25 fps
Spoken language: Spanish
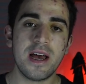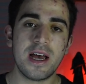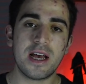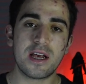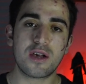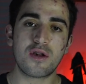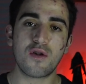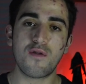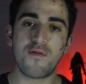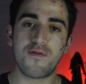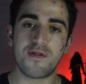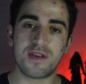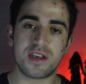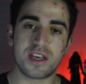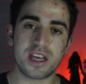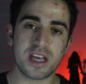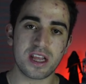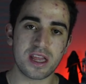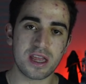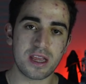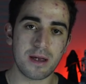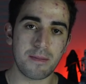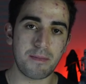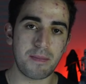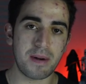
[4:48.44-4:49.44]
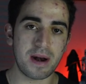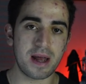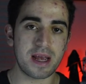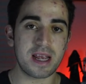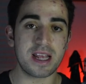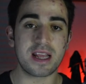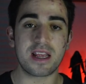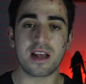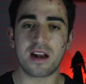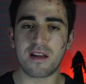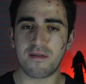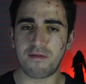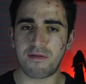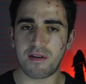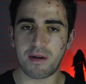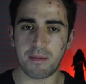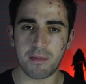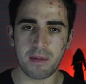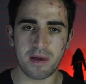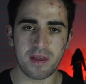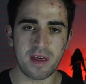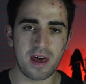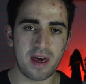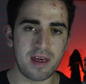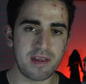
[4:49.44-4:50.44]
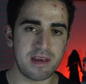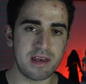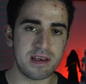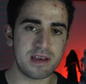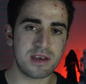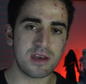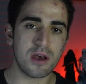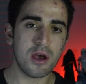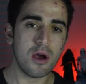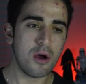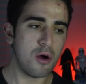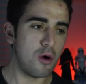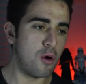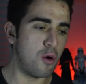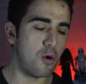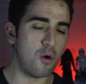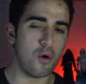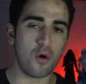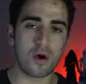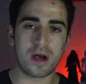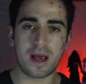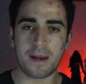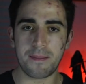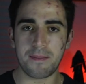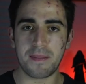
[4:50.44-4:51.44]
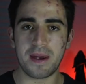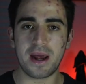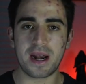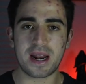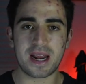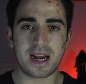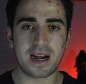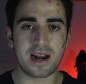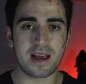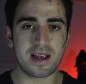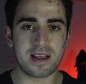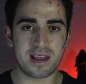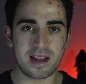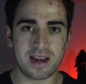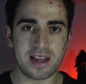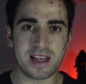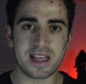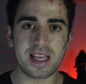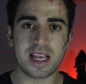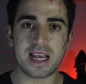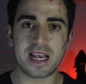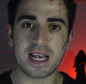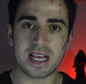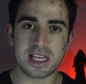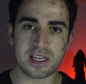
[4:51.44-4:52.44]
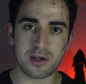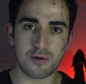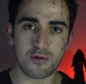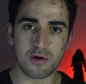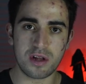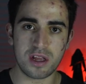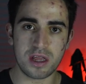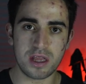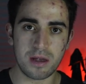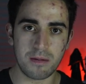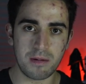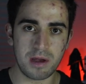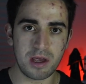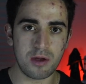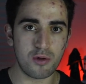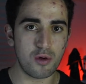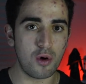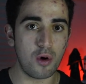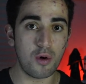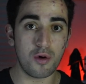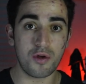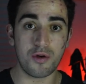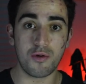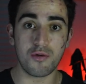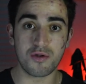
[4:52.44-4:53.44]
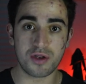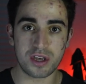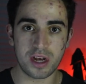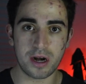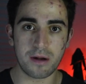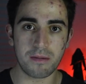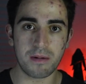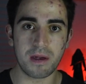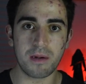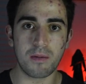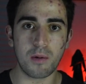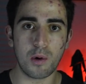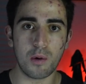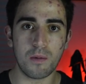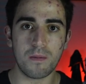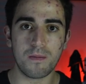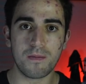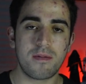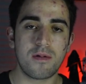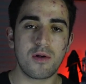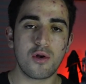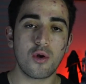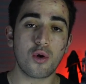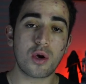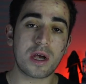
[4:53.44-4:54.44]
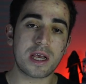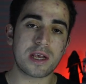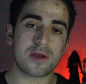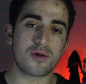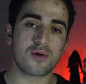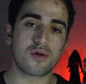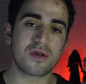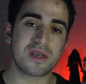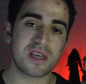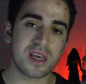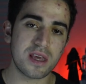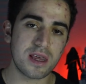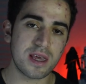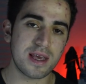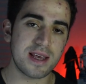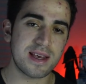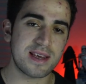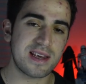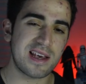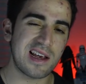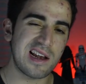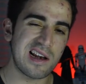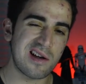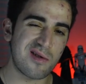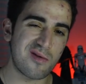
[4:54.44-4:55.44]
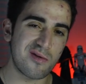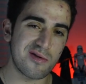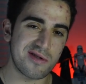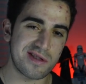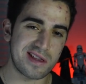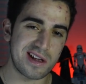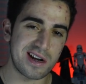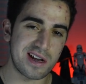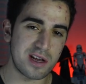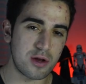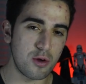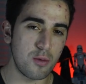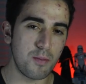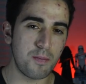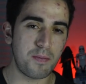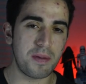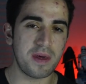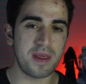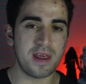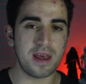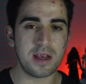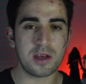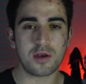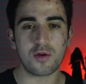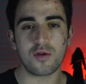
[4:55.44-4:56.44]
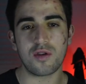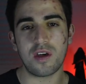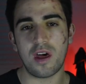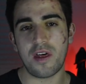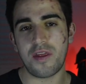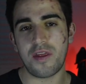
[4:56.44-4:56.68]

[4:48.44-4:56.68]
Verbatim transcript: es suficiente para quitar enfermedades o cambiar características de un individuo o de un ser vivo. Lo que sucede es que al cortarse un pedazo de